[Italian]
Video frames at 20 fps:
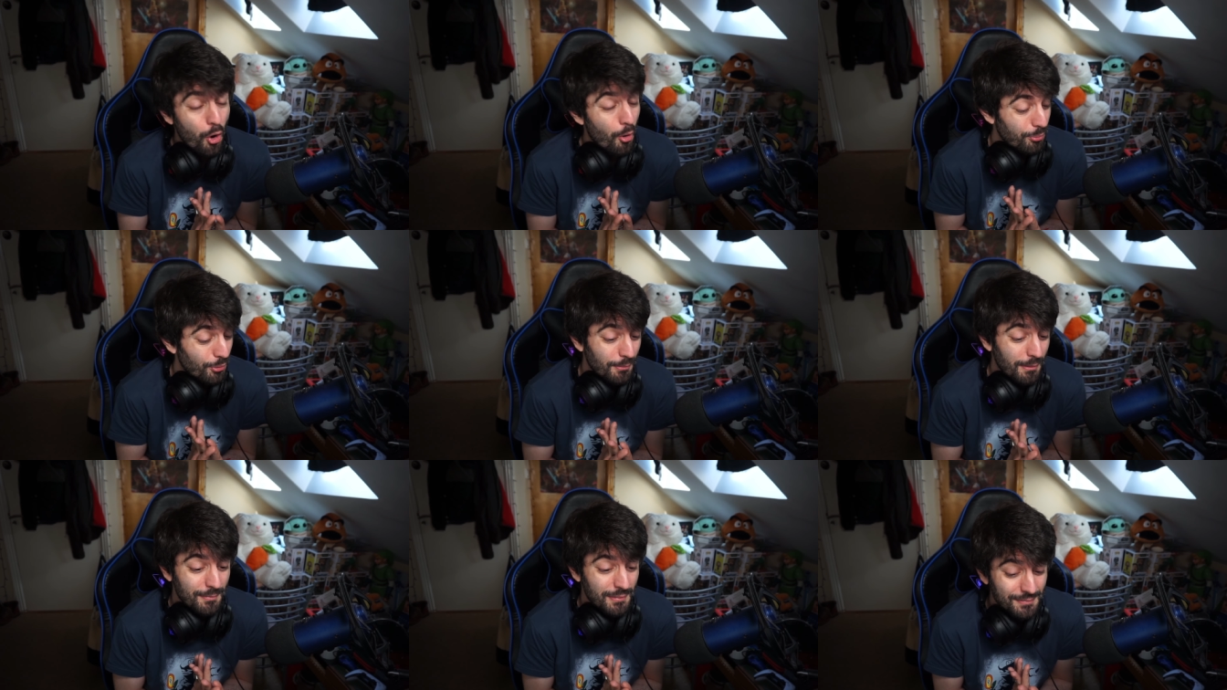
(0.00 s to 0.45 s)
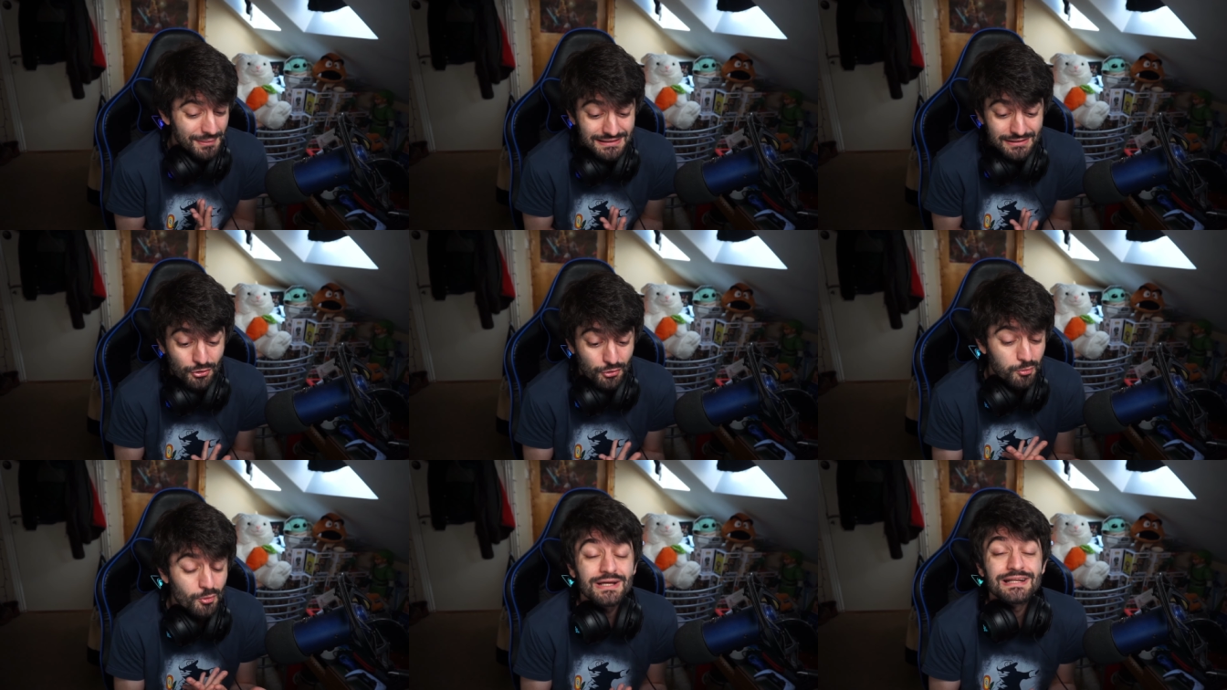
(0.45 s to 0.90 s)
O
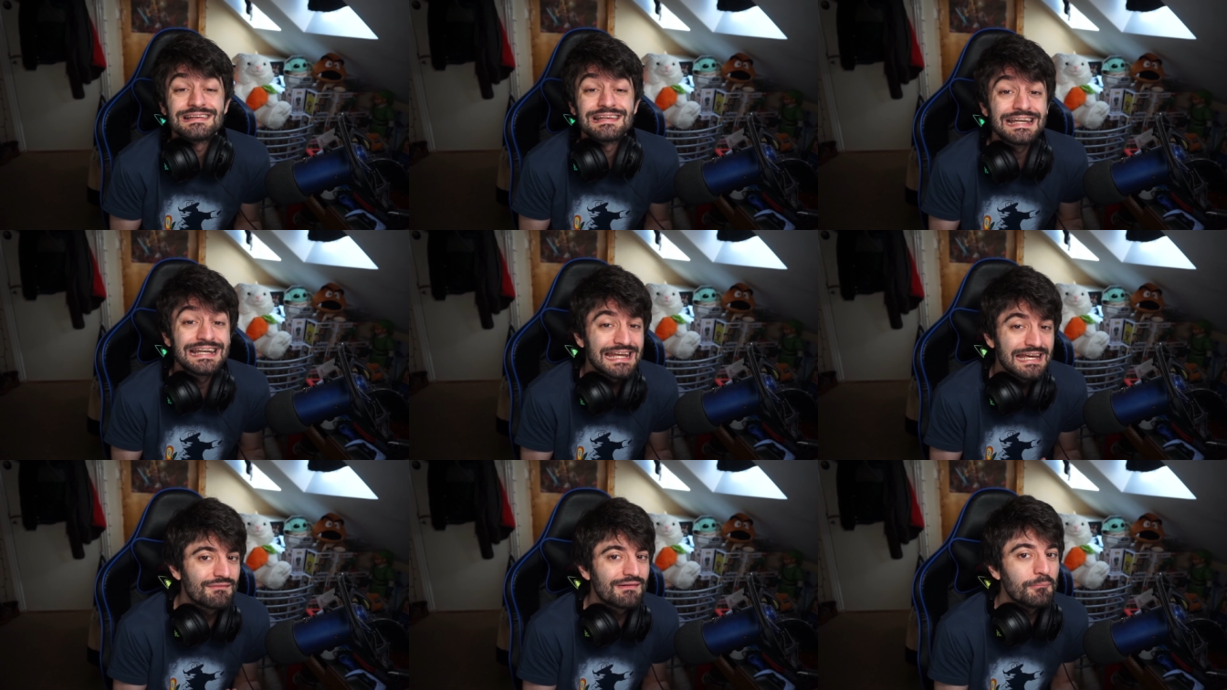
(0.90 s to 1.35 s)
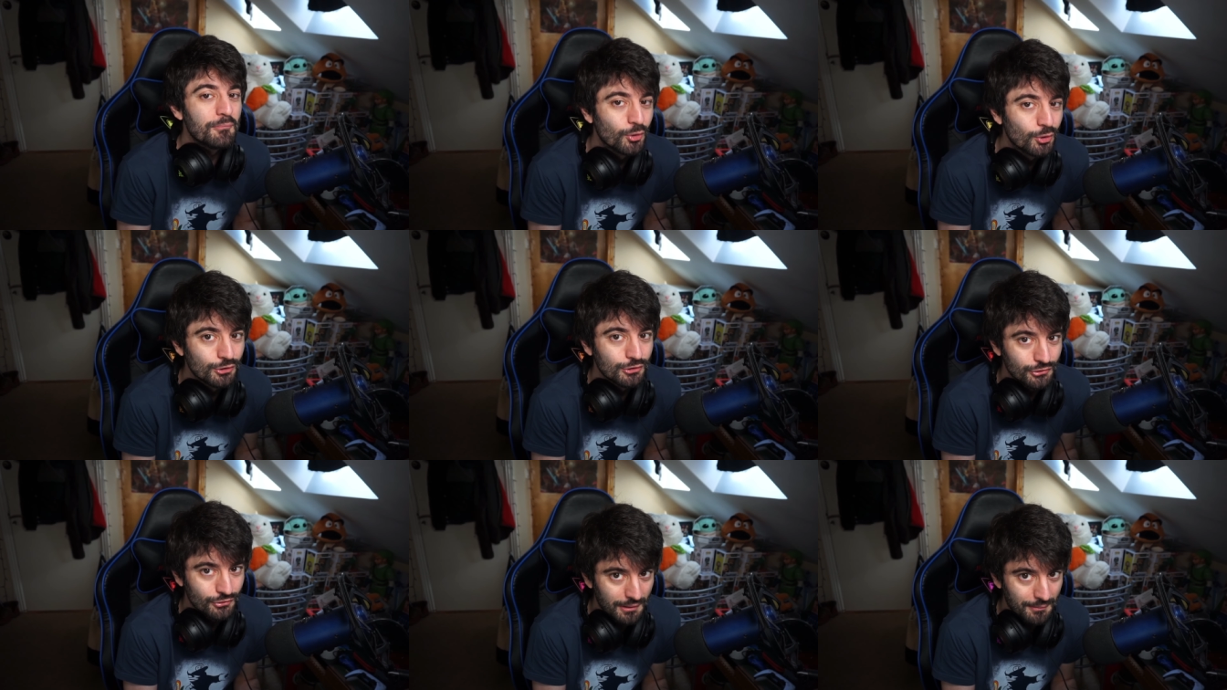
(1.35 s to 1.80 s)
probabilmente comunque teneva
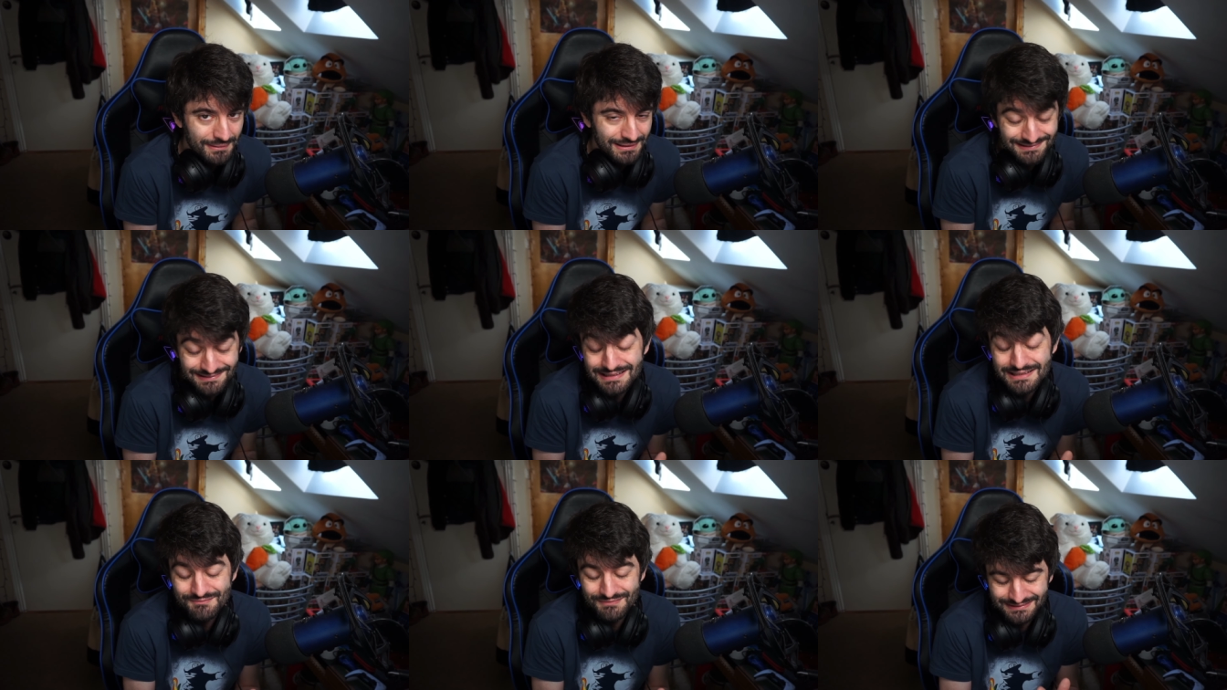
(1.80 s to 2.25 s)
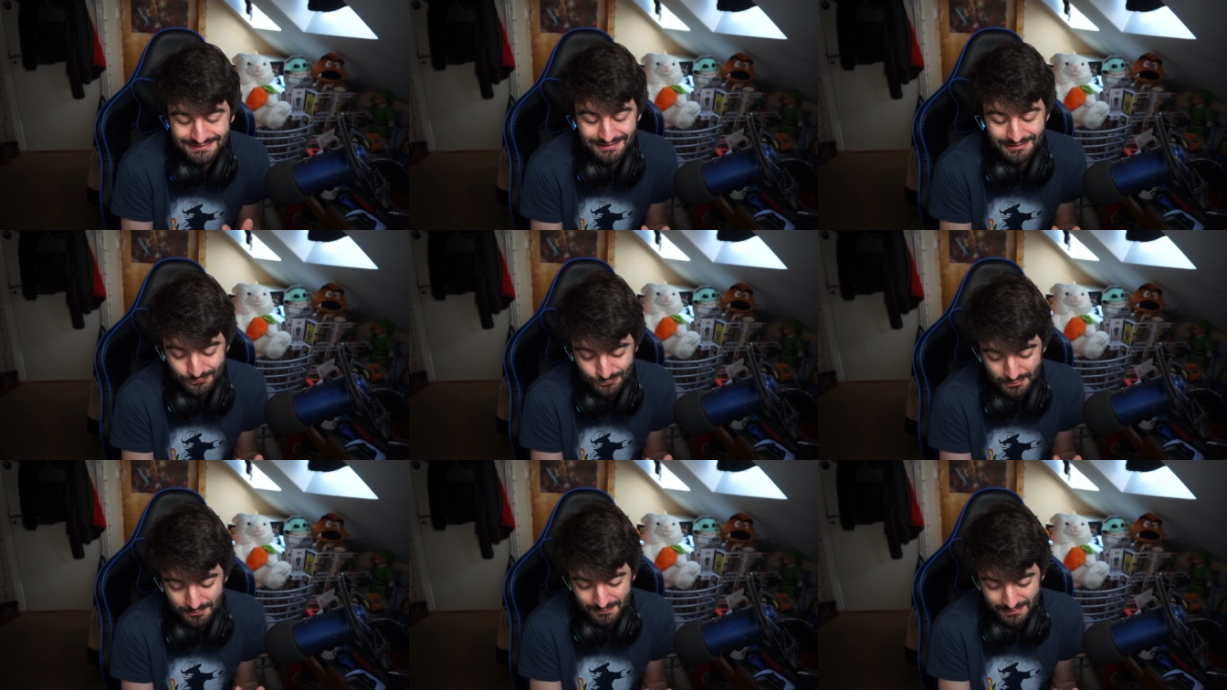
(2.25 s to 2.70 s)
molto a me, teneva
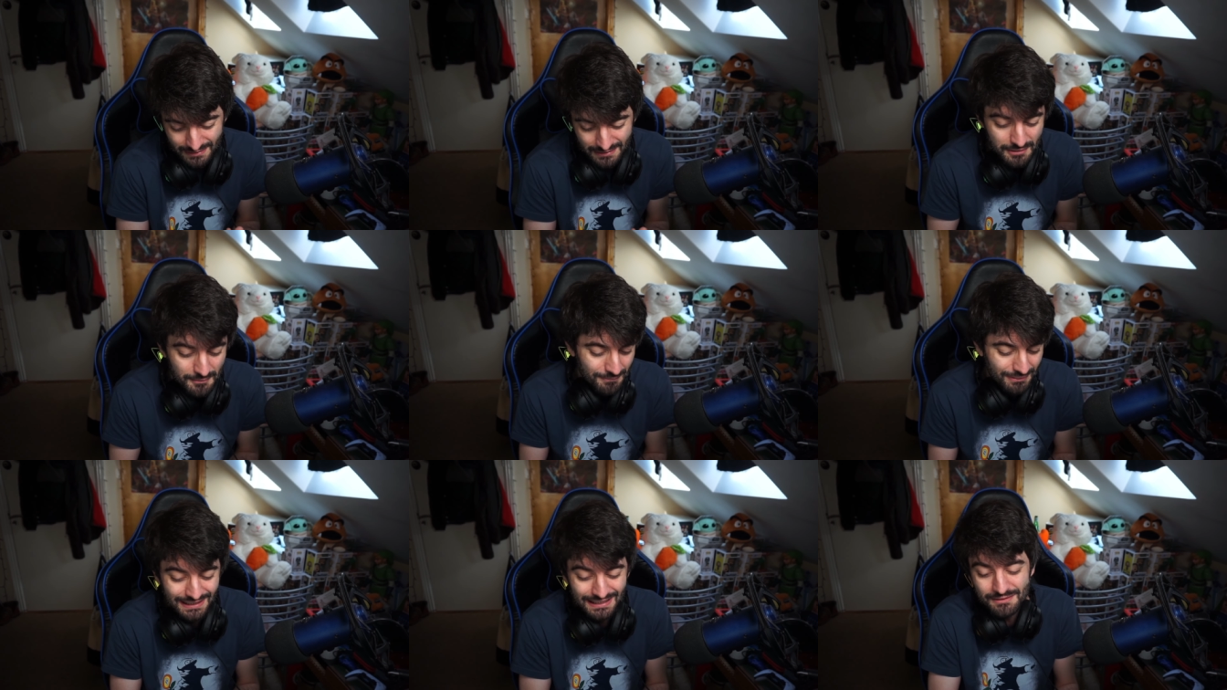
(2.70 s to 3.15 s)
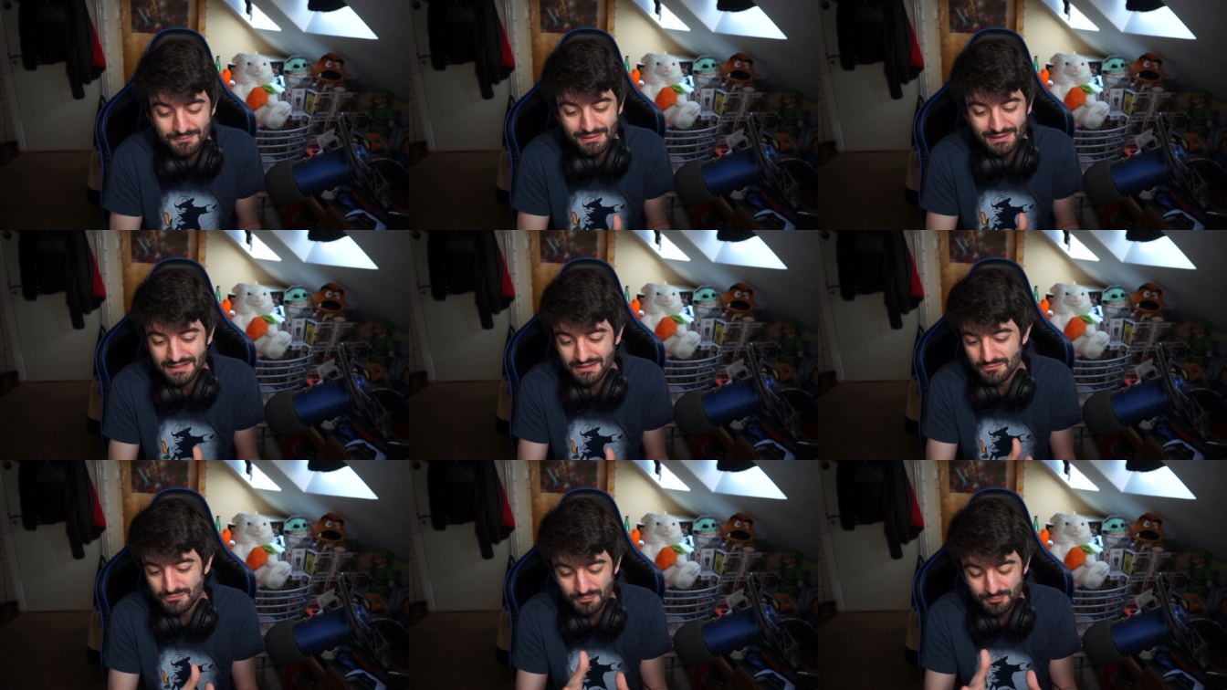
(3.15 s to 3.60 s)
tanto a me. Magari,
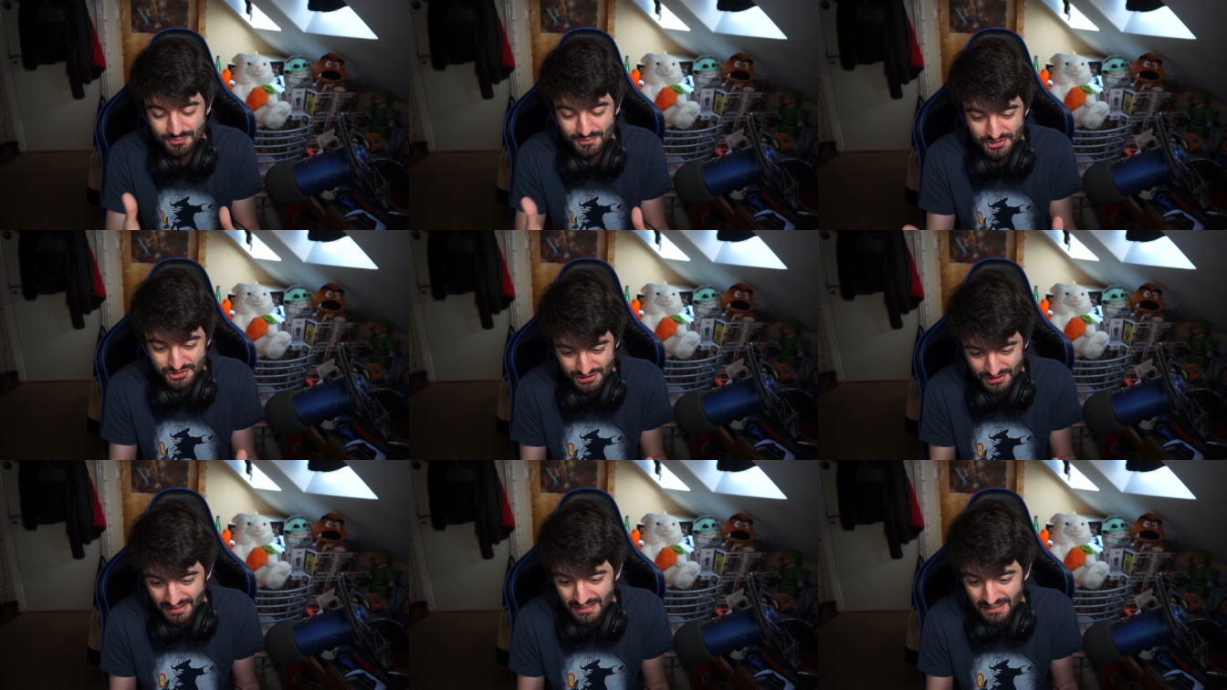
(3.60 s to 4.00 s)
magari non piacere.